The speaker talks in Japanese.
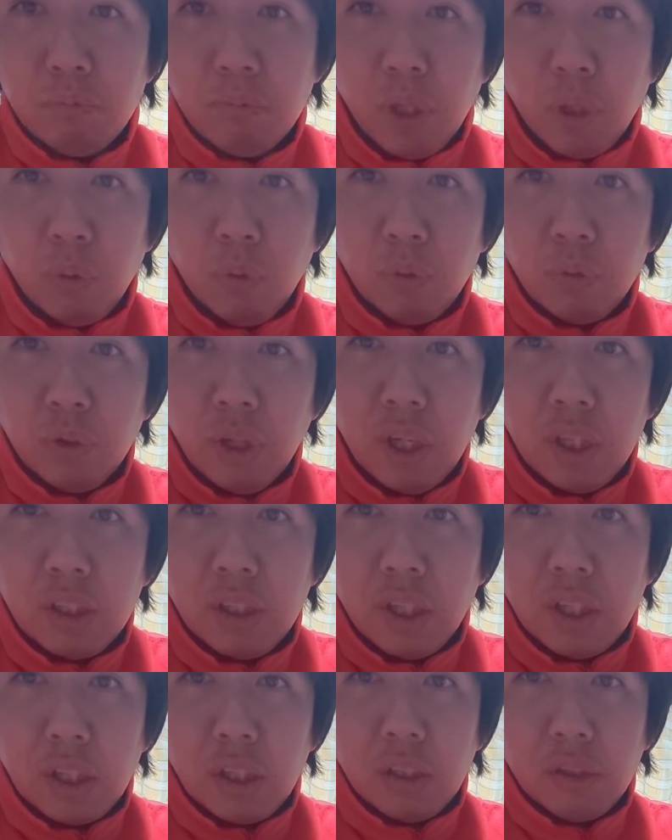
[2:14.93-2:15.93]
まあ、このあ
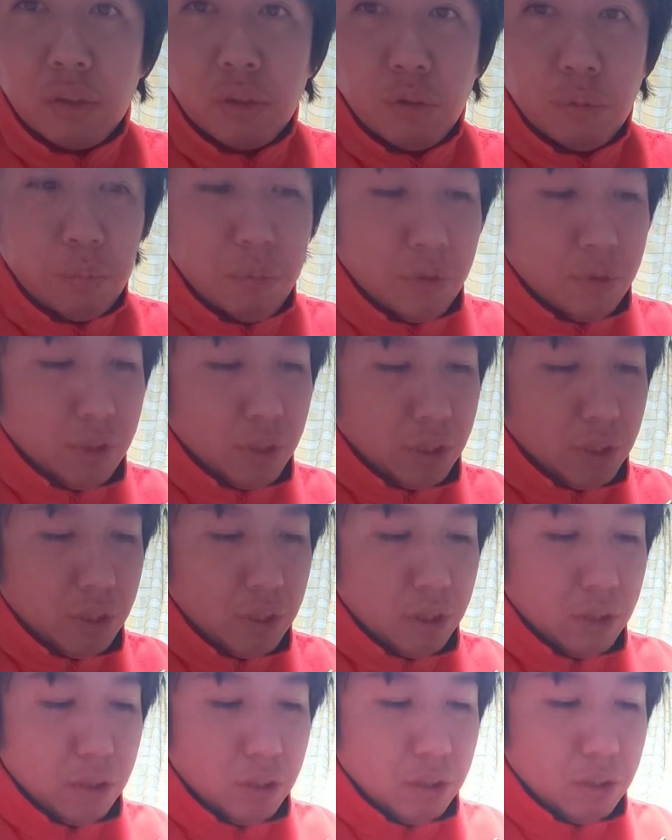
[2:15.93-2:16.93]
たり指
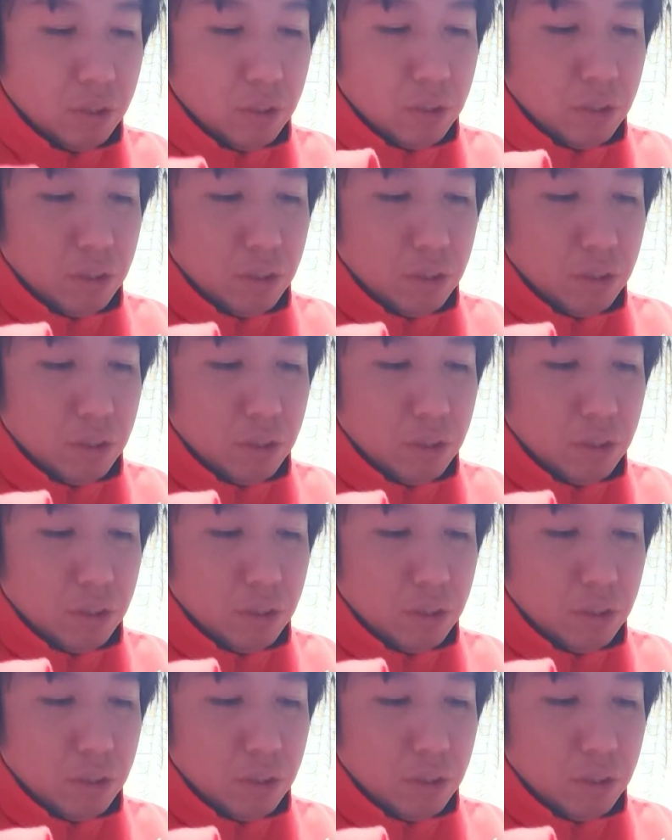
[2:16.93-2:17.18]
先、